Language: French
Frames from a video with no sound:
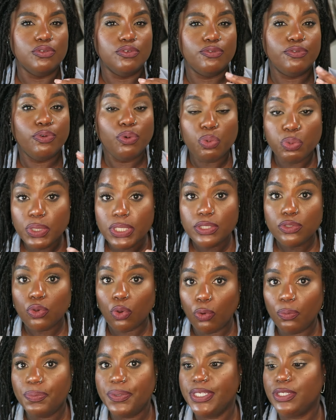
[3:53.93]
fruits
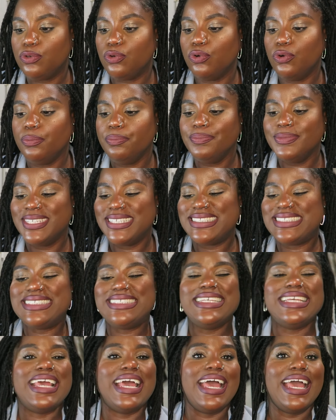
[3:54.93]
tropicaux.
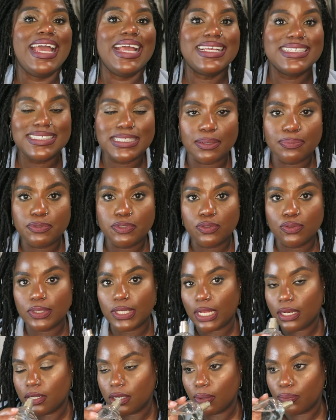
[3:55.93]
C'est
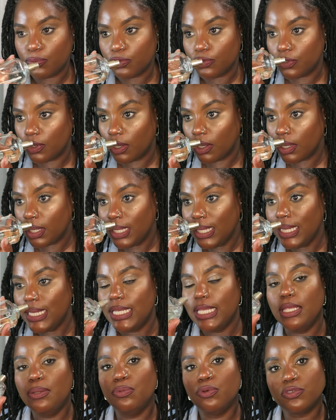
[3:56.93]
exceptionnel comme odeur.
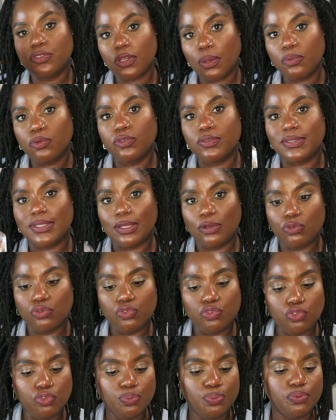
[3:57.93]
Il me semble que c'est le
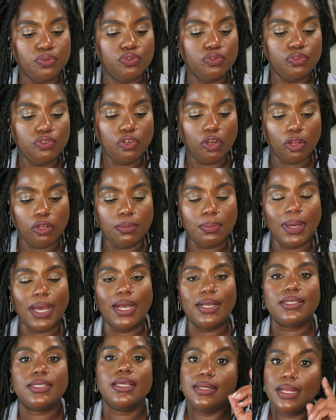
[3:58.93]
dupe d'une grande
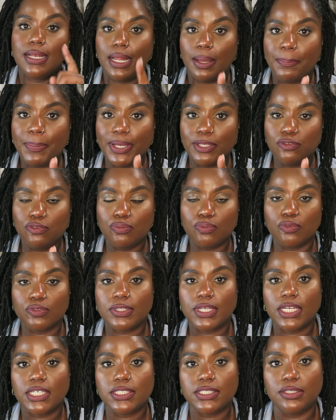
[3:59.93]
marque. L'APEC du
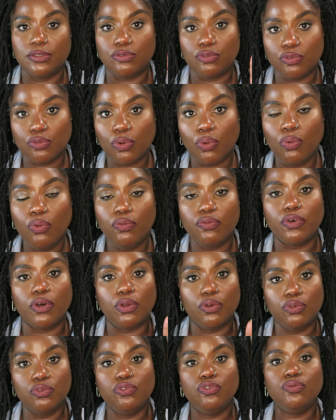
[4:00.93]
montage, si tu trouves
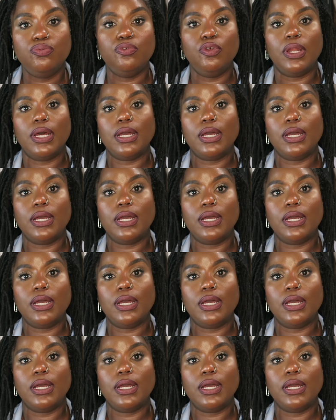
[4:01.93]
le dupe de